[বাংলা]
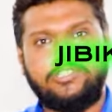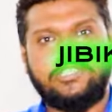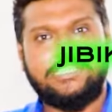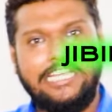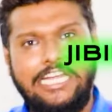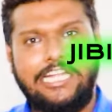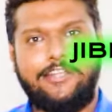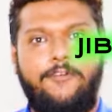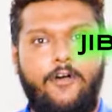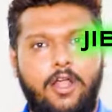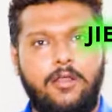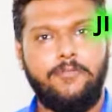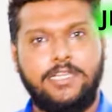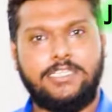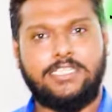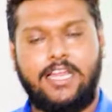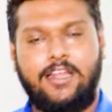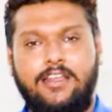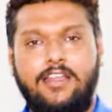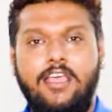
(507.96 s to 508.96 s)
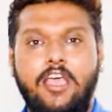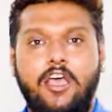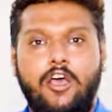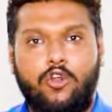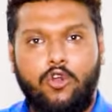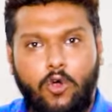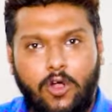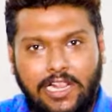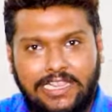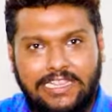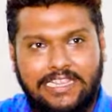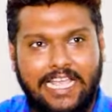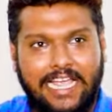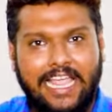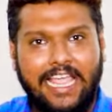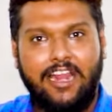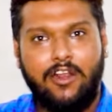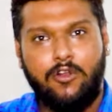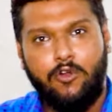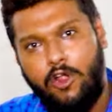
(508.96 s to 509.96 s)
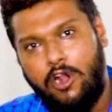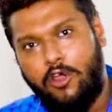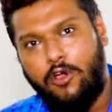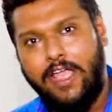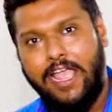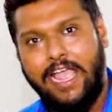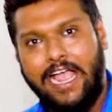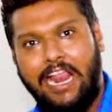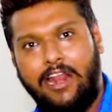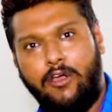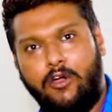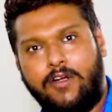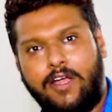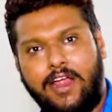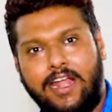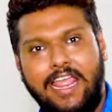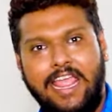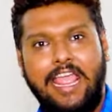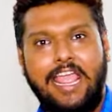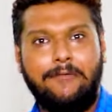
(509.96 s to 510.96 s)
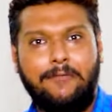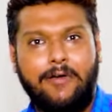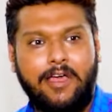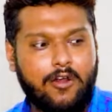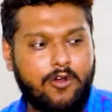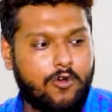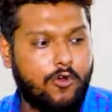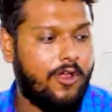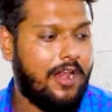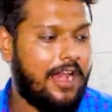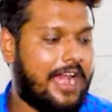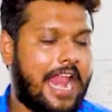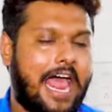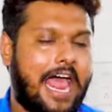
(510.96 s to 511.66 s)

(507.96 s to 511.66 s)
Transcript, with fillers: টু সিট ফরমেশন রোল থেকে রোল হয়ে গেল ওখানে এবার রোল